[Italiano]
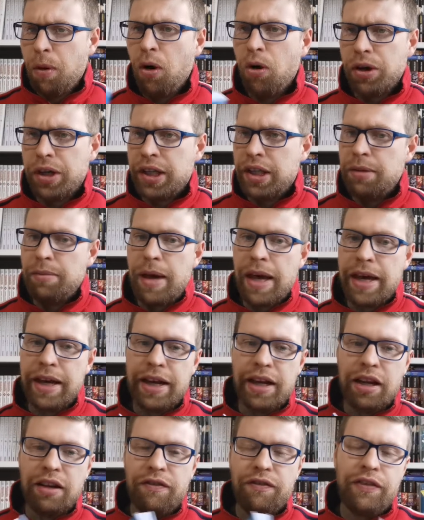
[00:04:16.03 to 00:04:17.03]
pochi di
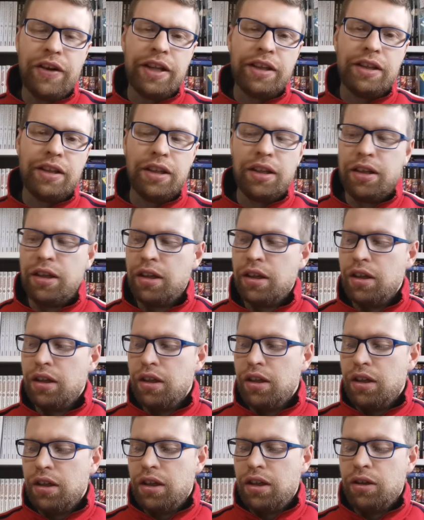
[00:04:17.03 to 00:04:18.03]
mecha in effetti
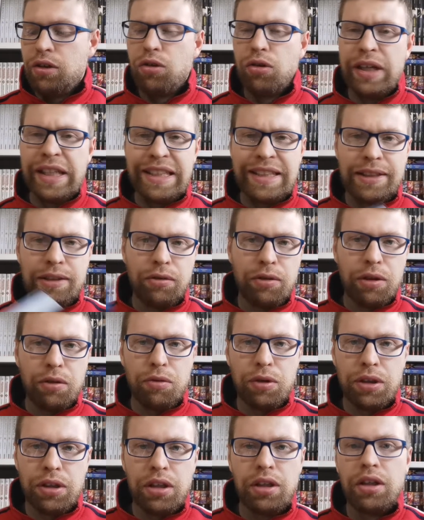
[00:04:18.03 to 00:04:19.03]
in collezione,
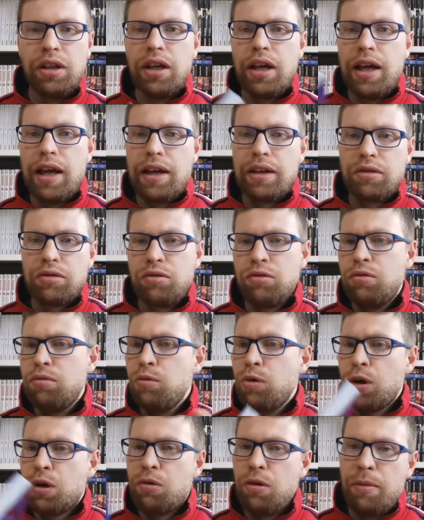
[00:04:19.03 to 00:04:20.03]
quindi sono
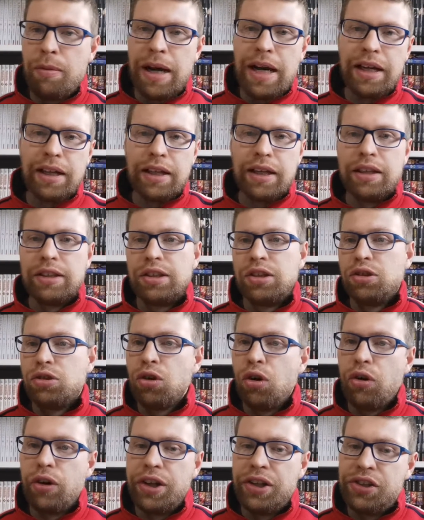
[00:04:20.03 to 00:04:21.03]
comunque quei manga
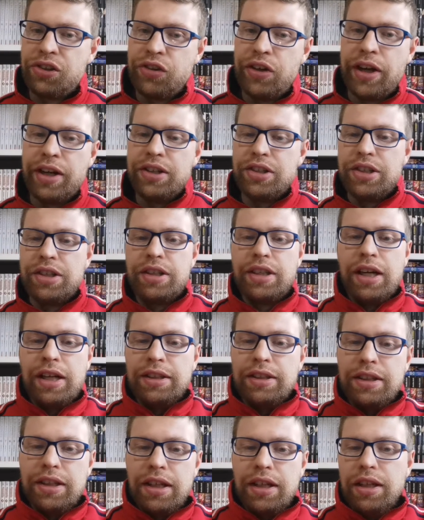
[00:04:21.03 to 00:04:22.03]
storici degli anni
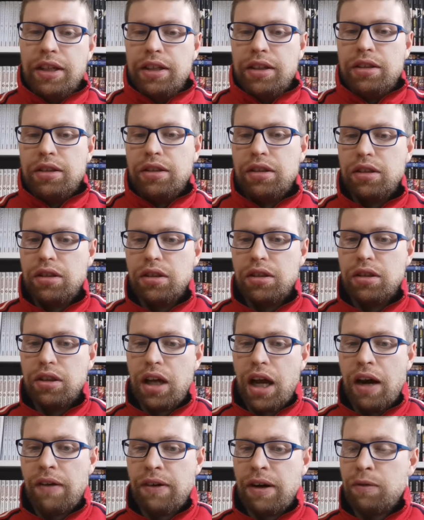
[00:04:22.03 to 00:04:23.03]
70 e
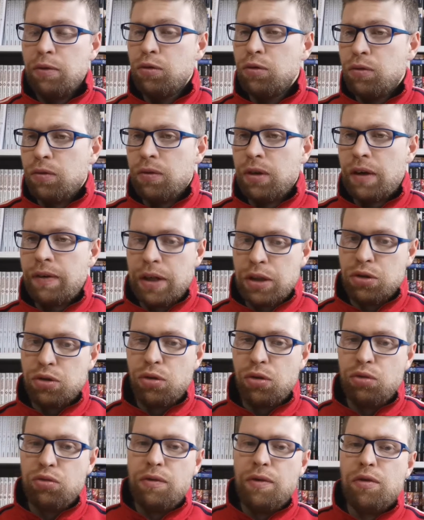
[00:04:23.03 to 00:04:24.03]
avrà, avrà
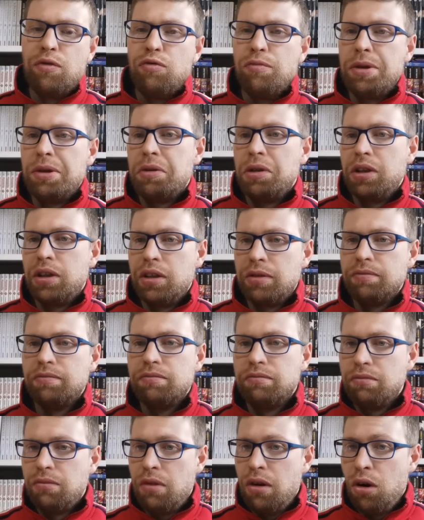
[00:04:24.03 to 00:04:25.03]
solo due volumi, quindi
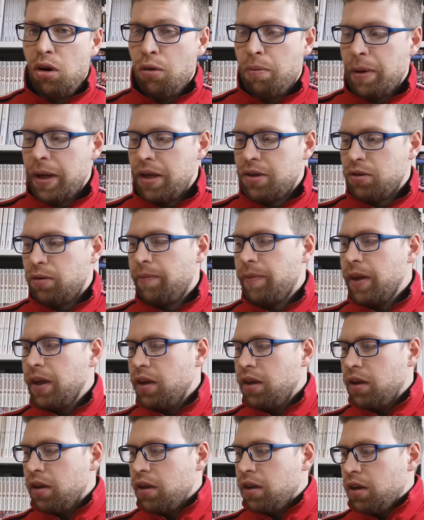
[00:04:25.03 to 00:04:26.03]
l'ho preso.
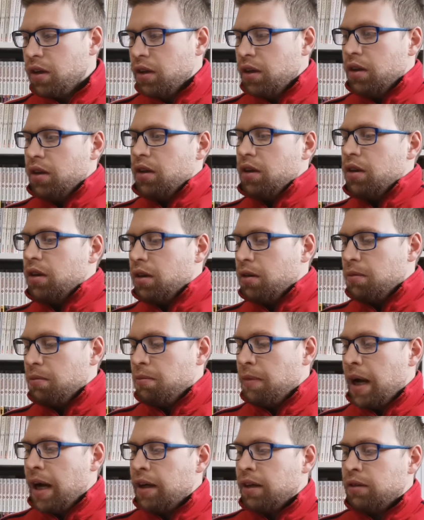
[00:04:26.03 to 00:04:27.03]

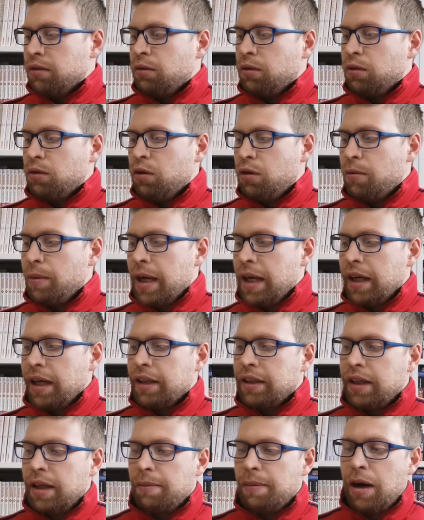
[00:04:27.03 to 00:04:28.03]
Man- nuovo
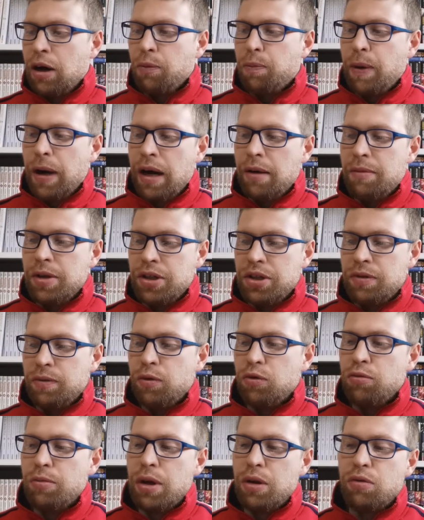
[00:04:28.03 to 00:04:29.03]
manga da Bao Publish,
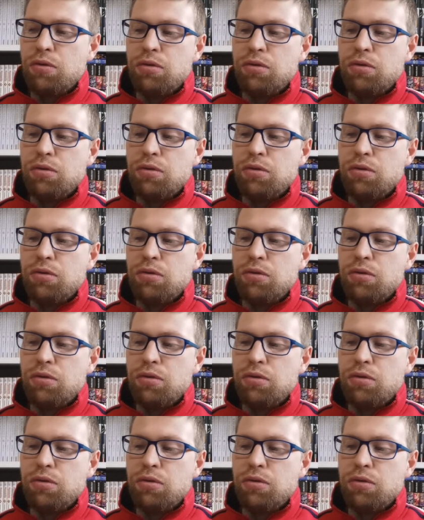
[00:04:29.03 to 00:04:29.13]
volume